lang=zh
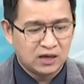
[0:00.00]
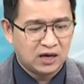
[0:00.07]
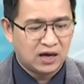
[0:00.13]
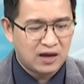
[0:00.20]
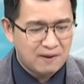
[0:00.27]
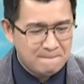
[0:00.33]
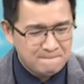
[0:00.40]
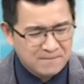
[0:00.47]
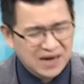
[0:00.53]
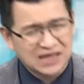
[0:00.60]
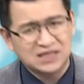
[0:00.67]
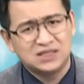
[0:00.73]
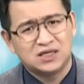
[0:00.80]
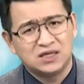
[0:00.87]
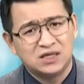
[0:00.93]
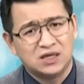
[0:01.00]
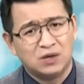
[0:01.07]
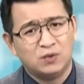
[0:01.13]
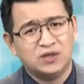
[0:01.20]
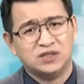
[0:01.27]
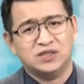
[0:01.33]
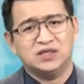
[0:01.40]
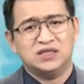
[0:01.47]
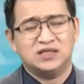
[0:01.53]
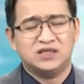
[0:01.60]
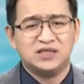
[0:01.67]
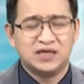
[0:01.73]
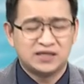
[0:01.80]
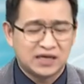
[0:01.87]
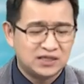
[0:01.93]
横盘整理的位置，你
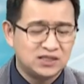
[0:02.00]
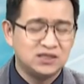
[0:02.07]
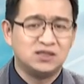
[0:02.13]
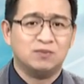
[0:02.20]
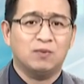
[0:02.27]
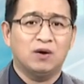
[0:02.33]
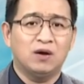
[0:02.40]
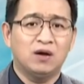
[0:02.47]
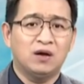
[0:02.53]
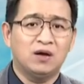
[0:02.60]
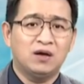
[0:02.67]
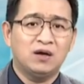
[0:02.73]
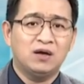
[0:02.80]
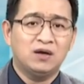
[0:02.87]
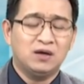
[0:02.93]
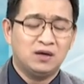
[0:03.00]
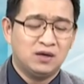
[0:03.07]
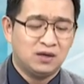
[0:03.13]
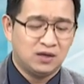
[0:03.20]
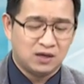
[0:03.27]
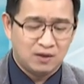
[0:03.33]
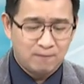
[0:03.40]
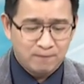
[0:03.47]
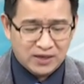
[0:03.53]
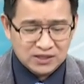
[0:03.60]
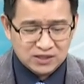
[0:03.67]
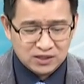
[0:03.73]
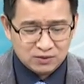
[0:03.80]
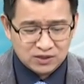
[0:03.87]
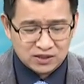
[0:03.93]
是要担心什么？横盘
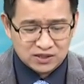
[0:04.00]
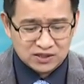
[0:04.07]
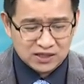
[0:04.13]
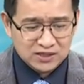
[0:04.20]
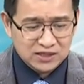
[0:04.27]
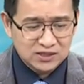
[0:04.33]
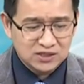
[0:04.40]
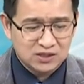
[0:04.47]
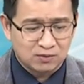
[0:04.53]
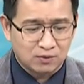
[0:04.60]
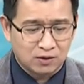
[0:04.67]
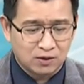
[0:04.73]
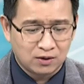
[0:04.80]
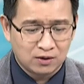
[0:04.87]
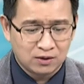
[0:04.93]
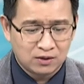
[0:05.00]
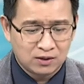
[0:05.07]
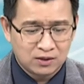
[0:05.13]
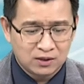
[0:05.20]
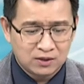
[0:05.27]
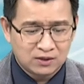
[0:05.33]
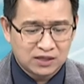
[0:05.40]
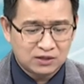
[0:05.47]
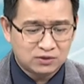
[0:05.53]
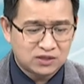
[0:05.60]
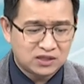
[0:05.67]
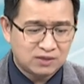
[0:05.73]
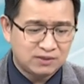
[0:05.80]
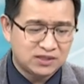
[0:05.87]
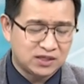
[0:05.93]
整理位置，你是要担心什么？他就
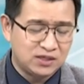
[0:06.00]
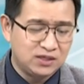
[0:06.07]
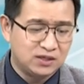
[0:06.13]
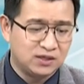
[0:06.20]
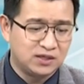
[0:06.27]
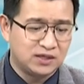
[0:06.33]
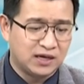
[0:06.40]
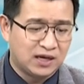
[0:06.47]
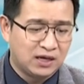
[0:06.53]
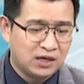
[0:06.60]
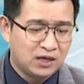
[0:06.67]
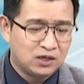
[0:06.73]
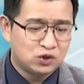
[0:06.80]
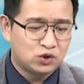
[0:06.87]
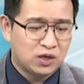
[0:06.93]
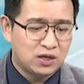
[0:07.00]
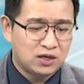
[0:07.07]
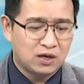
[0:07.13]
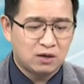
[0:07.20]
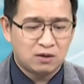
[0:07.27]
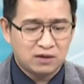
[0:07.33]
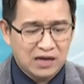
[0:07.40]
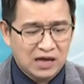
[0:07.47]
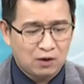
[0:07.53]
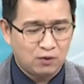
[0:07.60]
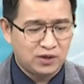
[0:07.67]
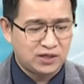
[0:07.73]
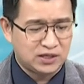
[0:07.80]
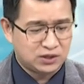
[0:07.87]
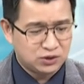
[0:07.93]
在这边整理而已啊，创高拉
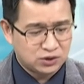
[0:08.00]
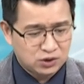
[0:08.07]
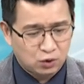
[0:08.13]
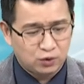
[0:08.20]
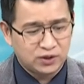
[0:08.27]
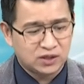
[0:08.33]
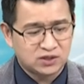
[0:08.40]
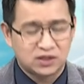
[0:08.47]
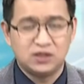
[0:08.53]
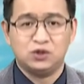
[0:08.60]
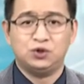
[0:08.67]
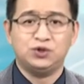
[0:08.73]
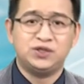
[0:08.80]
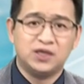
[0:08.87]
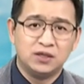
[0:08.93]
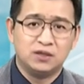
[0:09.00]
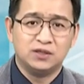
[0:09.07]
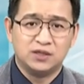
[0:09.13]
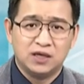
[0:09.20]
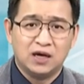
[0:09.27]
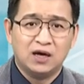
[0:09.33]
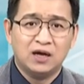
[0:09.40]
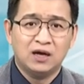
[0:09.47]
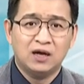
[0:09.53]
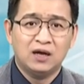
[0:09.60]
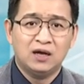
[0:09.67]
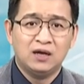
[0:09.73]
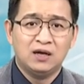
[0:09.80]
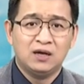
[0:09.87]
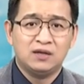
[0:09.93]
回，也就是回到整理区间而已啊。
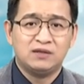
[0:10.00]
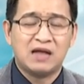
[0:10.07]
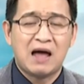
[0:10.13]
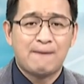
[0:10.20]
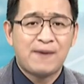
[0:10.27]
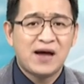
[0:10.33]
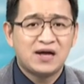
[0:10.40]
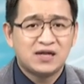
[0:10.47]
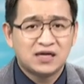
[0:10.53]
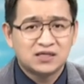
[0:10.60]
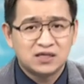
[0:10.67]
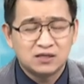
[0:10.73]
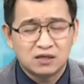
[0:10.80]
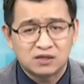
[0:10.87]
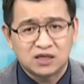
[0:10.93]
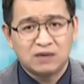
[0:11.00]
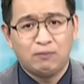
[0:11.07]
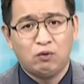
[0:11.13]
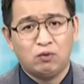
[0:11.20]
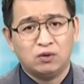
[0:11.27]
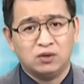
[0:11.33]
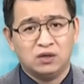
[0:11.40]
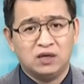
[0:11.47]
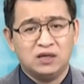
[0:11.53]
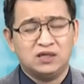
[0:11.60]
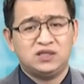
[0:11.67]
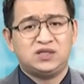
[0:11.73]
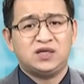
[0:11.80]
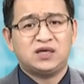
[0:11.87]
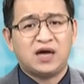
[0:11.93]
哪怕他真的跌破了，
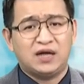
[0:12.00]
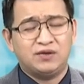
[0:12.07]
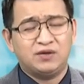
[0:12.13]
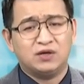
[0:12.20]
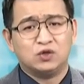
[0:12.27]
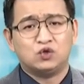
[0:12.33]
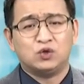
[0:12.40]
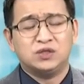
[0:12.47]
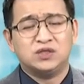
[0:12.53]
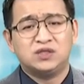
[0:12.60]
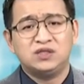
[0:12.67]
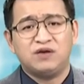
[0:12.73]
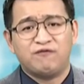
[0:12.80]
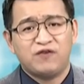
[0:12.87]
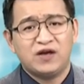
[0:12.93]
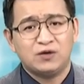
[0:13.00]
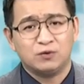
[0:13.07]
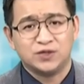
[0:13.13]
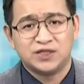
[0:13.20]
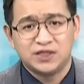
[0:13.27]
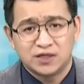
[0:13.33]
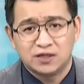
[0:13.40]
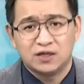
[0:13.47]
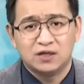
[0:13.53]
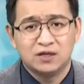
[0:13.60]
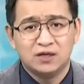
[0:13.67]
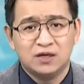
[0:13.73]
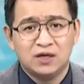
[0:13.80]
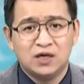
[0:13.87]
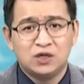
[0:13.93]
你直接砍掉，损失也非常有限啊。
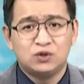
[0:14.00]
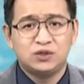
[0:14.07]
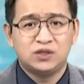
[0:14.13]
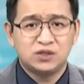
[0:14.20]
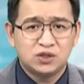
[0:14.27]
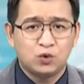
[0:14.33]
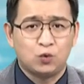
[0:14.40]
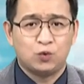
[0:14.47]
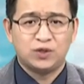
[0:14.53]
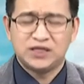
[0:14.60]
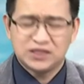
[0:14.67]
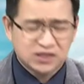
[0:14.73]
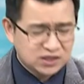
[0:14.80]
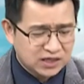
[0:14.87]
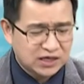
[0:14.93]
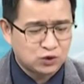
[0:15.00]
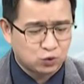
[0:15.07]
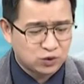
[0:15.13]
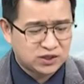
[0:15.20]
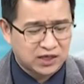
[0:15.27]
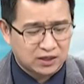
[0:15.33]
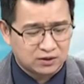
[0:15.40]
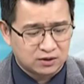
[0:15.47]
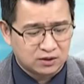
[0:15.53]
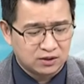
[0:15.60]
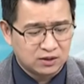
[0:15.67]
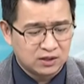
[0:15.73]
所以这是我一直以来所讲的，